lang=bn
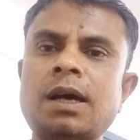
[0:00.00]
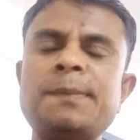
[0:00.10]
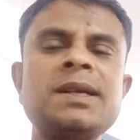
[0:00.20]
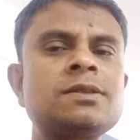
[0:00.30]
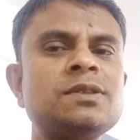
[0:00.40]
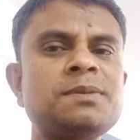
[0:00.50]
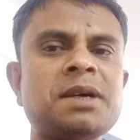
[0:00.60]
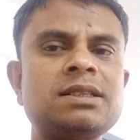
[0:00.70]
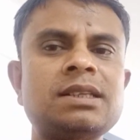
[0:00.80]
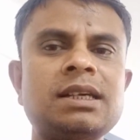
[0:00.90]
আপনারা যদি
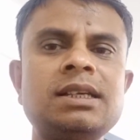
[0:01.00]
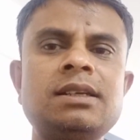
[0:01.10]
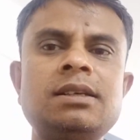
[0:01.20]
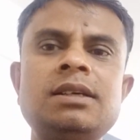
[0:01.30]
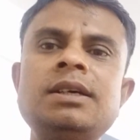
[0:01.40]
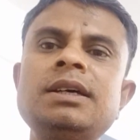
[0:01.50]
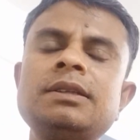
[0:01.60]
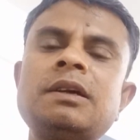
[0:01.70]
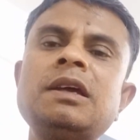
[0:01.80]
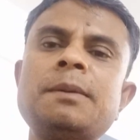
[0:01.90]
পাশে থাকেন
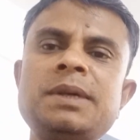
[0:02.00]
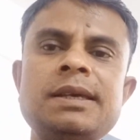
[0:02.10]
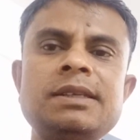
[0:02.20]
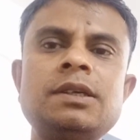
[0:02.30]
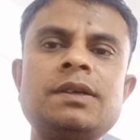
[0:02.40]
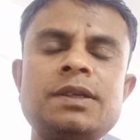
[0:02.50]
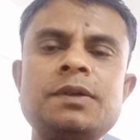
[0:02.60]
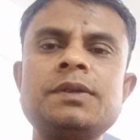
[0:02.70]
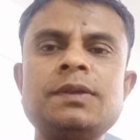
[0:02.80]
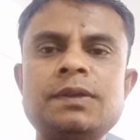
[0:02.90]
তাহলে আমি এই ধরনের
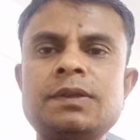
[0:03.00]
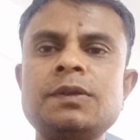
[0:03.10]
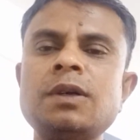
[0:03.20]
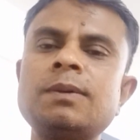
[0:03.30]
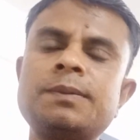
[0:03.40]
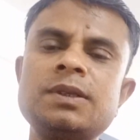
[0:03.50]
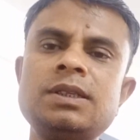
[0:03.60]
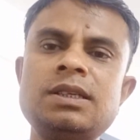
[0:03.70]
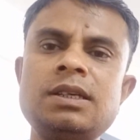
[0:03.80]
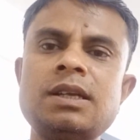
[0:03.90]
নতুন নতুন গল্প
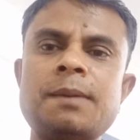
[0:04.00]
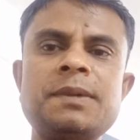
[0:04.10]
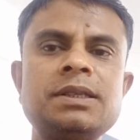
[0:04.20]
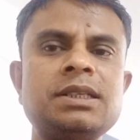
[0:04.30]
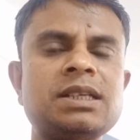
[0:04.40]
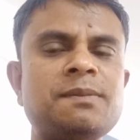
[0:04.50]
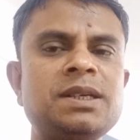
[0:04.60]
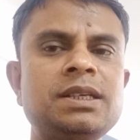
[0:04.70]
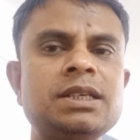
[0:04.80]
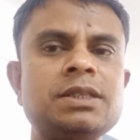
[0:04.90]
প্রতিদিন আপনাদের
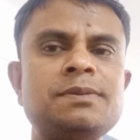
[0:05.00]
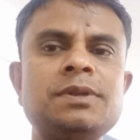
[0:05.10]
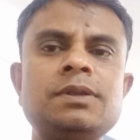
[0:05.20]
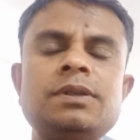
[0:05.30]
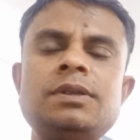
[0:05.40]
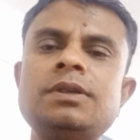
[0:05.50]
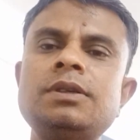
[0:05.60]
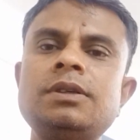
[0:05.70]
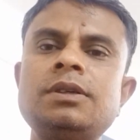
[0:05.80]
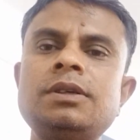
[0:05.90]
সামনে নিয়ে আসব
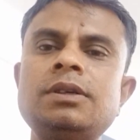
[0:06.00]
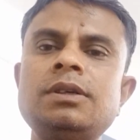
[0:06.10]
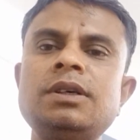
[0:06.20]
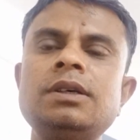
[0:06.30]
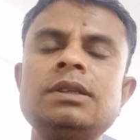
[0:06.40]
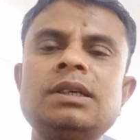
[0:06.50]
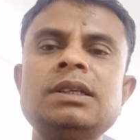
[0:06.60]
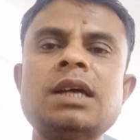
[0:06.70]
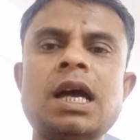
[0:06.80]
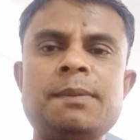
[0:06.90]
তাই
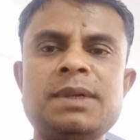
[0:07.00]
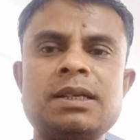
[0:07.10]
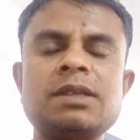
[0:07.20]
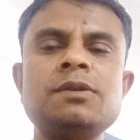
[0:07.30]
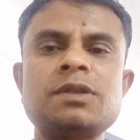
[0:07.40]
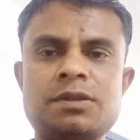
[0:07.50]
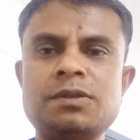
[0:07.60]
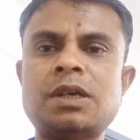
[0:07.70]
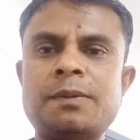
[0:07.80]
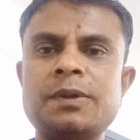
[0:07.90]
আমাকেও
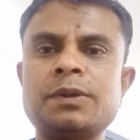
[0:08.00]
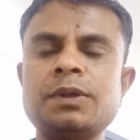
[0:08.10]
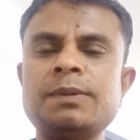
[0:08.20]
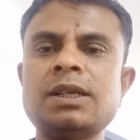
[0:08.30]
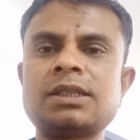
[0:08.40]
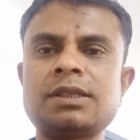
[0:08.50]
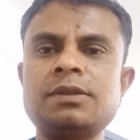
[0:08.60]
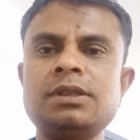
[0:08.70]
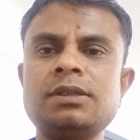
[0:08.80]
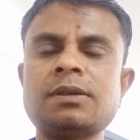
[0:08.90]
একটু সাপোর্ট করবেন আশা
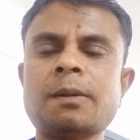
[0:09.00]
করি